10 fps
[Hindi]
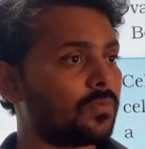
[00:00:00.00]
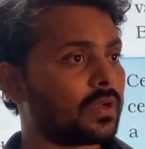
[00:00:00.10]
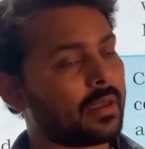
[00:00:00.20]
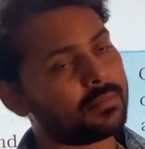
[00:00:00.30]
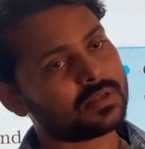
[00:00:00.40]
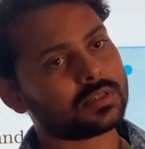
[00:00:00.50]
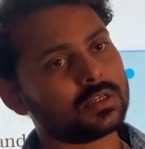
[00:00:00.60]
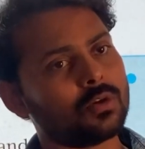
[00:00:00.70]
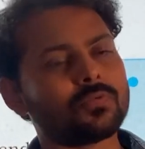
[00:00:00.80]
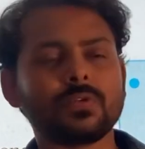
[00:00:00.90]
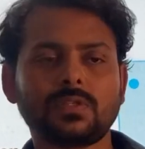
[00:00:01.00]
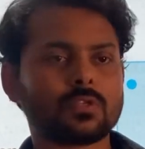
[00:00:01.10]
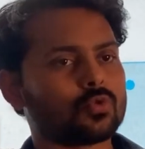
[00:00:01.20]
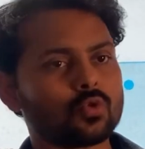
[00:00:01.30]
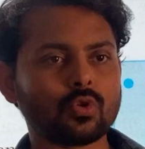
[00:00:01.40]
केमिस्ट्री और
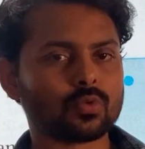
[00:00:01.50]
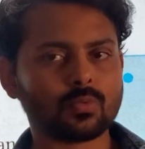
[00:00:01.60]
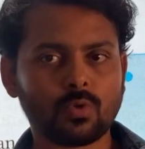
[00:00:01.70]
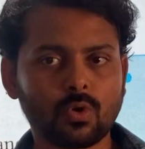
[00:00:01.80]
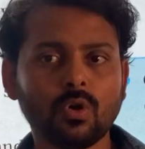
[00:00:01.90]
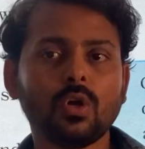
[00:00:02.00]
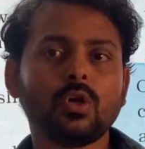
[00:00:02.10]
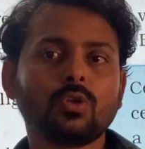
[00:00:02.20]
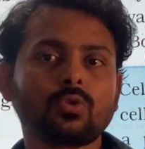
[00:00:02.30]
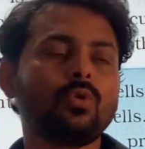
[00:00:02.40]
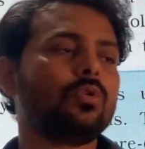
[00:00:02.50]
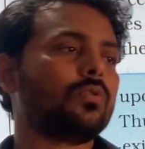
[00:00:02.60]
फिजिक्स जो तुम बोलो तो